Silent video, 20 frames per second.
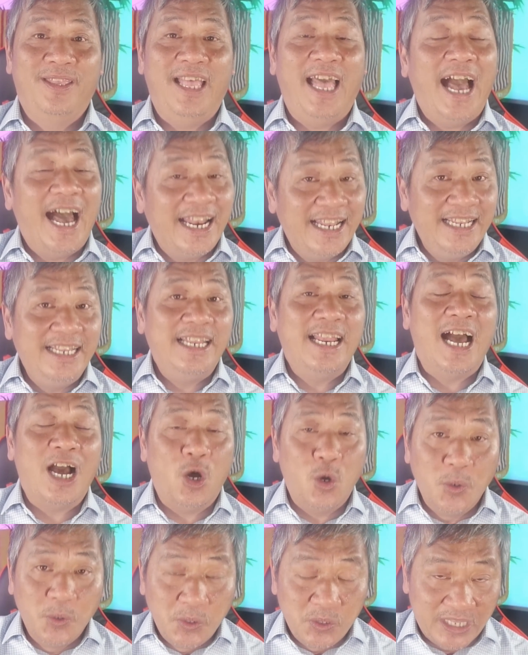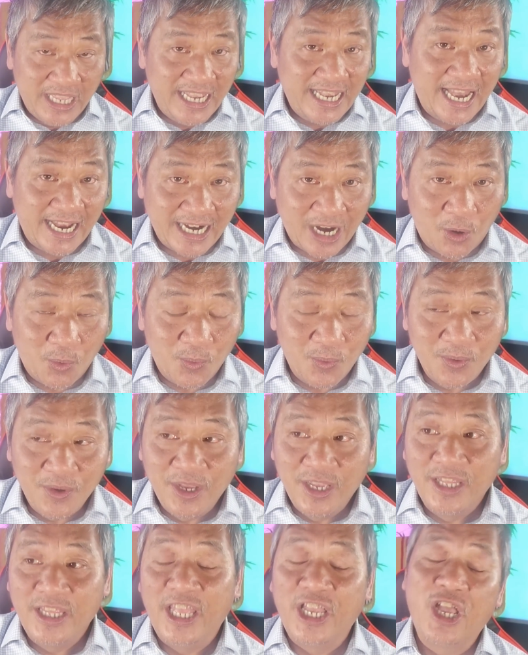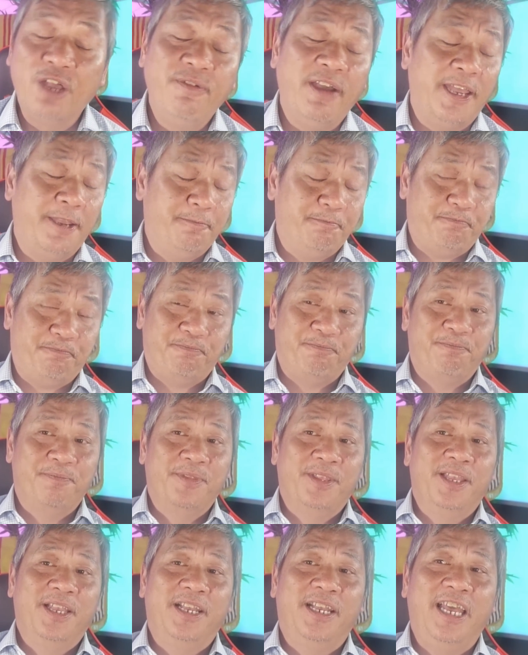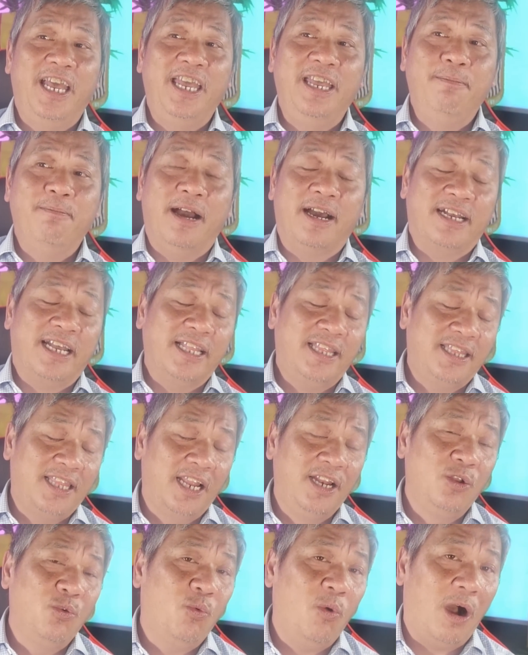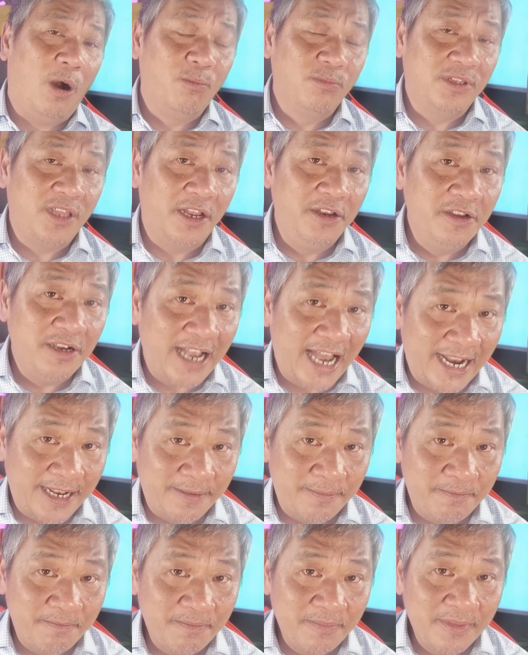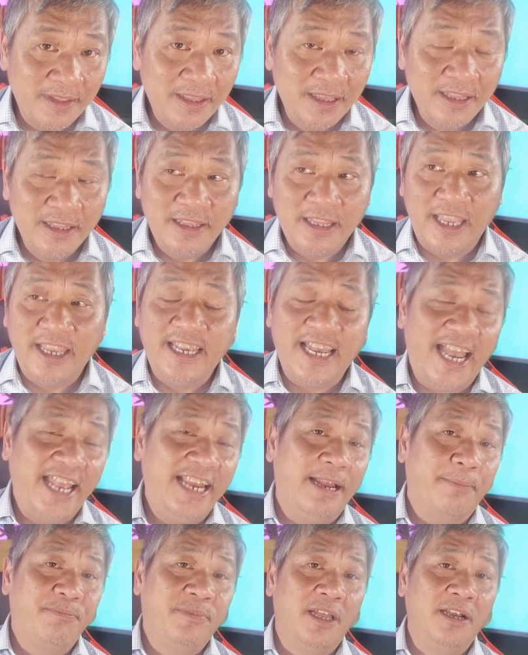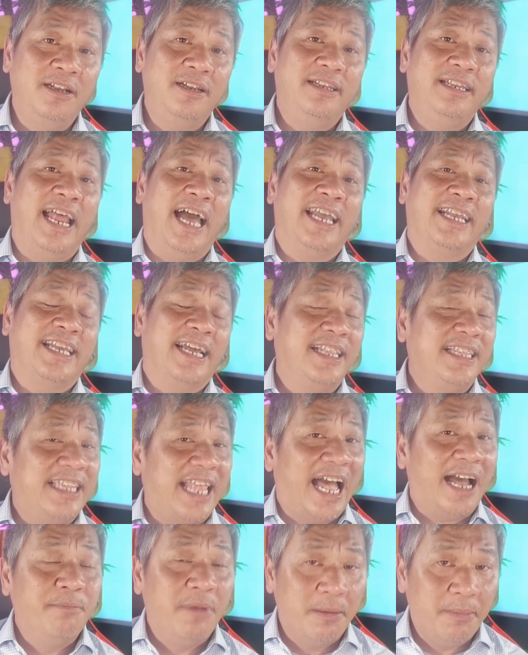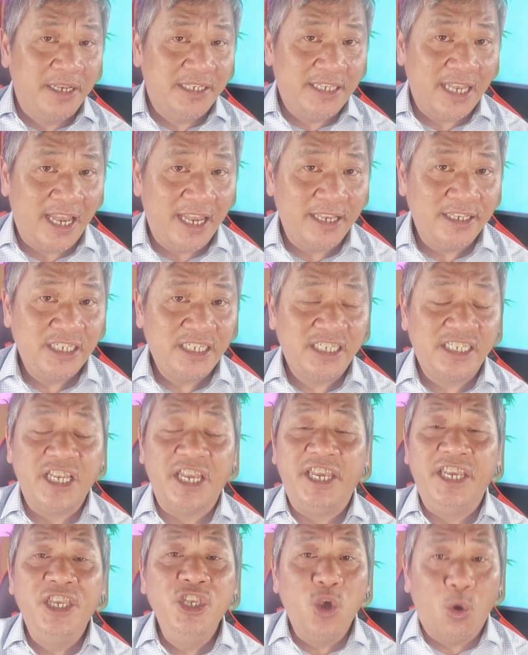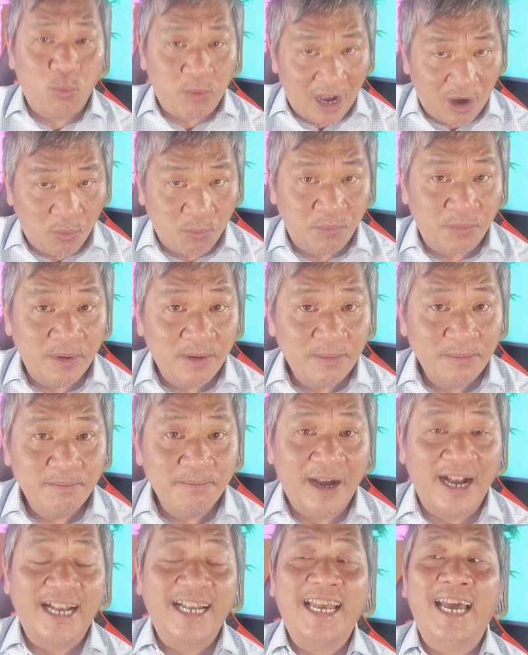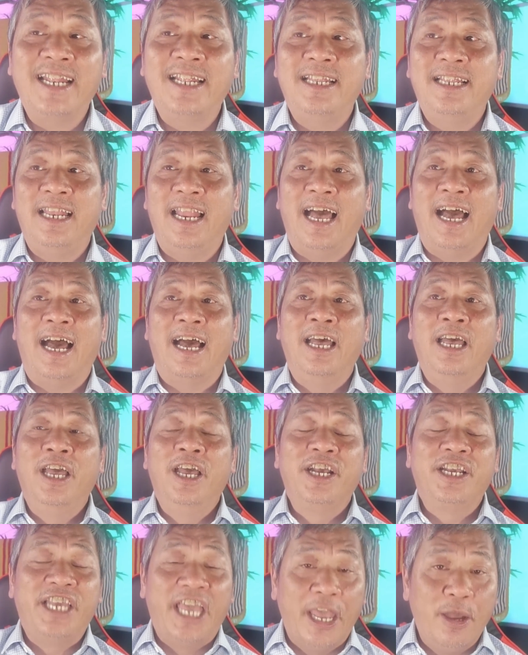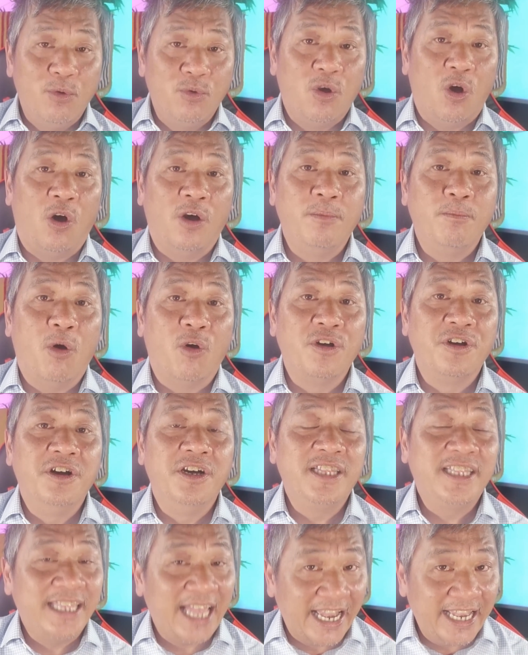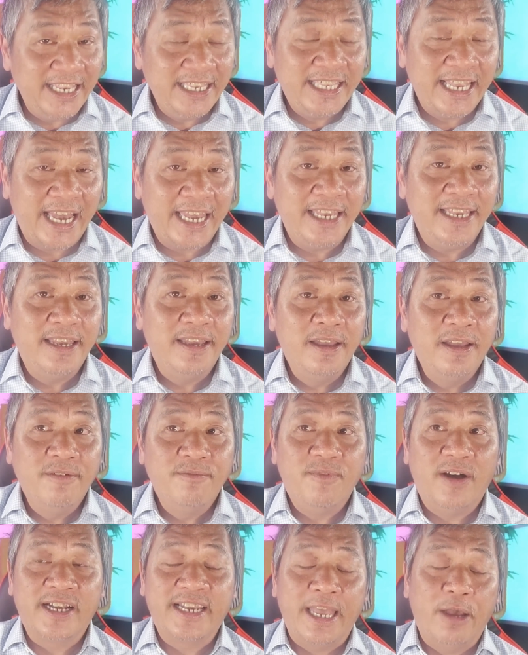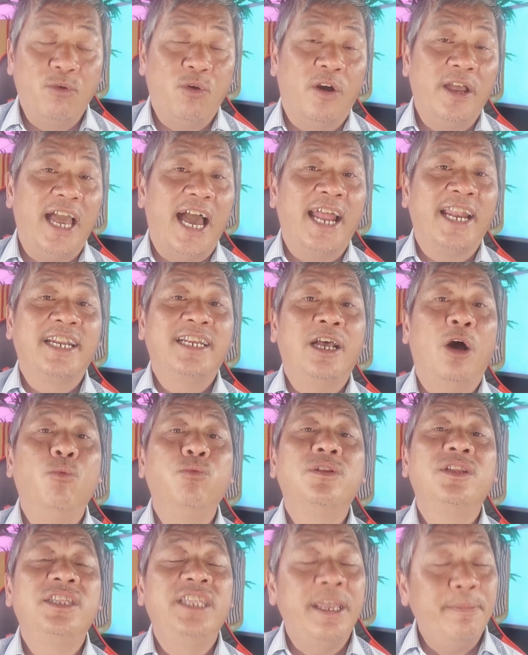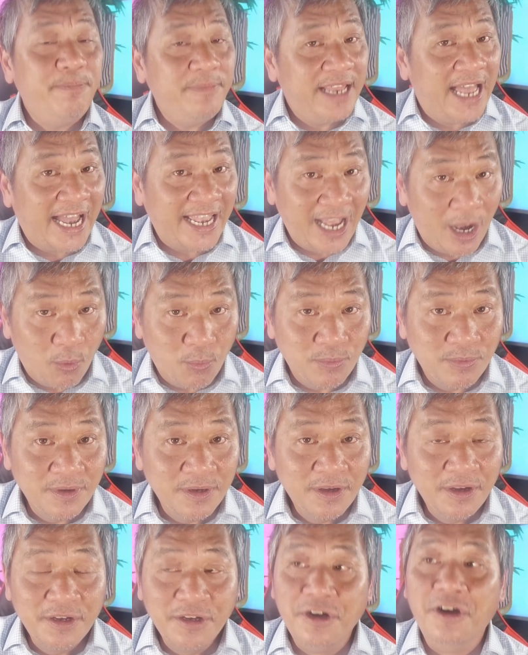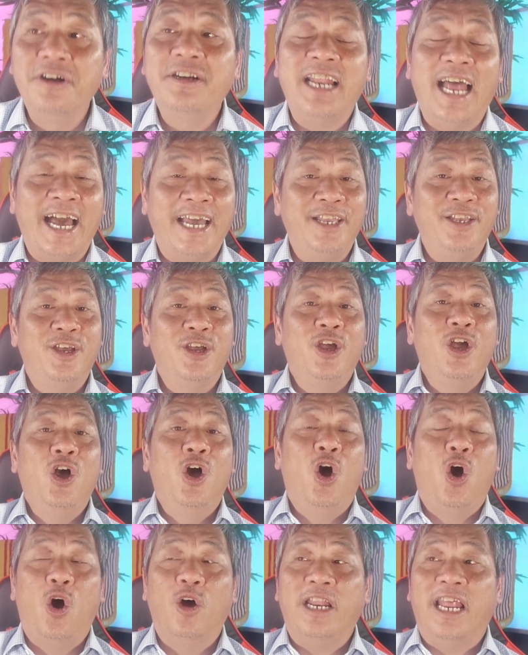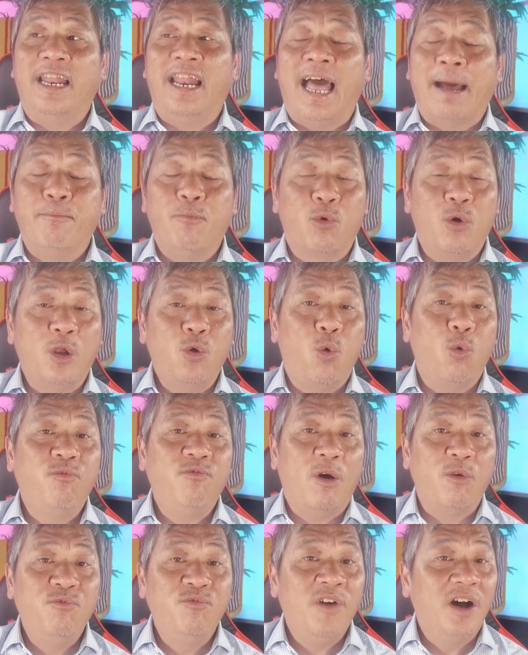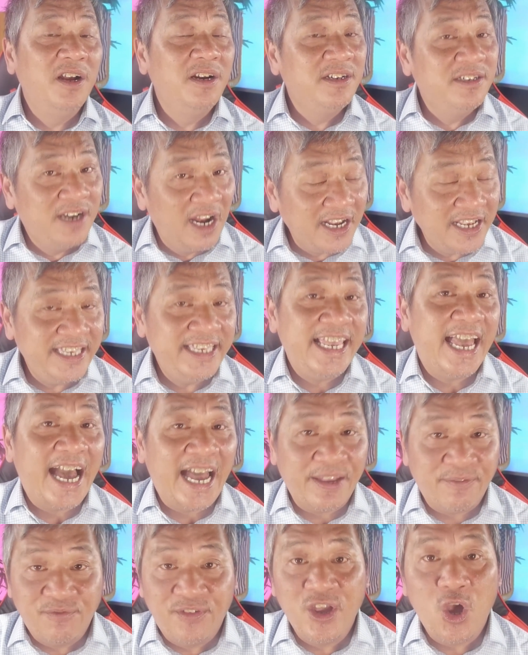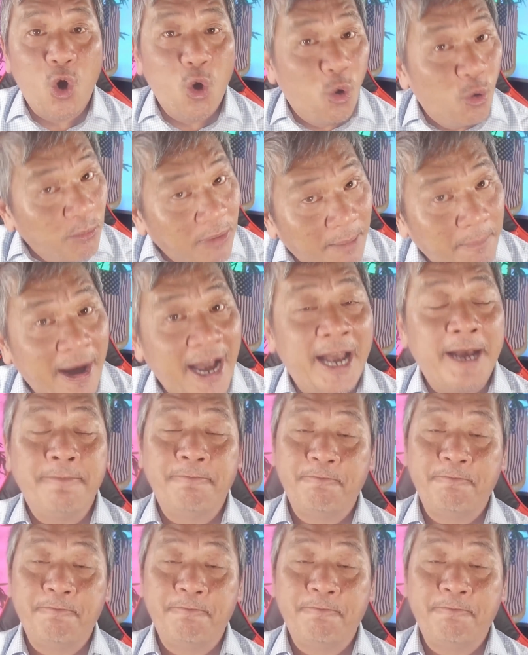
Anh là ưu tiên hàng đầu. Thì quý vị, khi mà cái tin của ông tới nước Anh thì ngay lập tức đài cánh tả BBC sỉ nhục ông bằng cách là kêu gọi mọi người tẩy chay và kêu gọi anh không tiếp đãi ông. Ngược lại, họ lại làm một cái cuộc phỏng vấn rất dài với Obama.